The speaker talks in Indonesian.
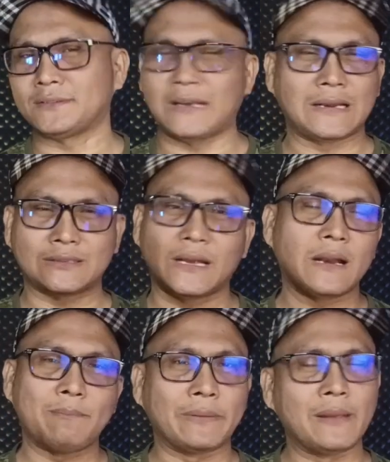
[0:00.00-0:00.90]

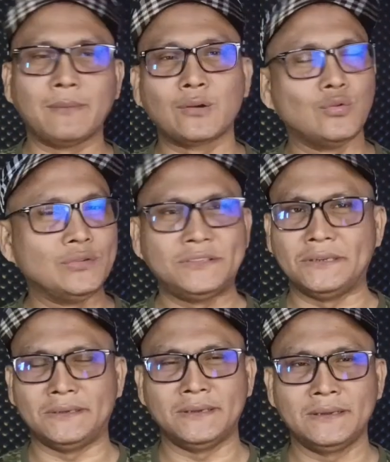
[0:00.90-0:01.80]
Cara-cara pria
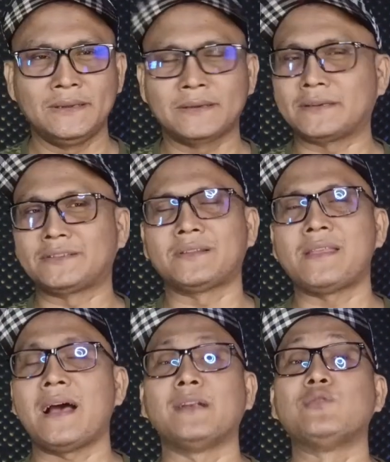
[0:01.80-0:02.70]
menguji
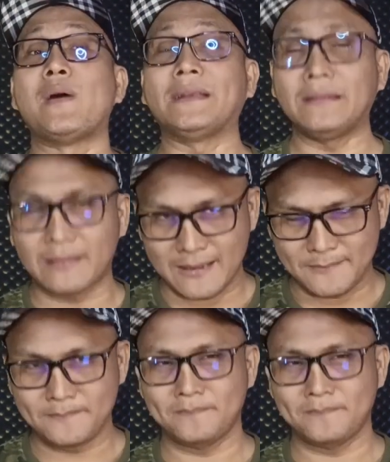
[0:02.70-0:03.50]
kesetiaan wanita.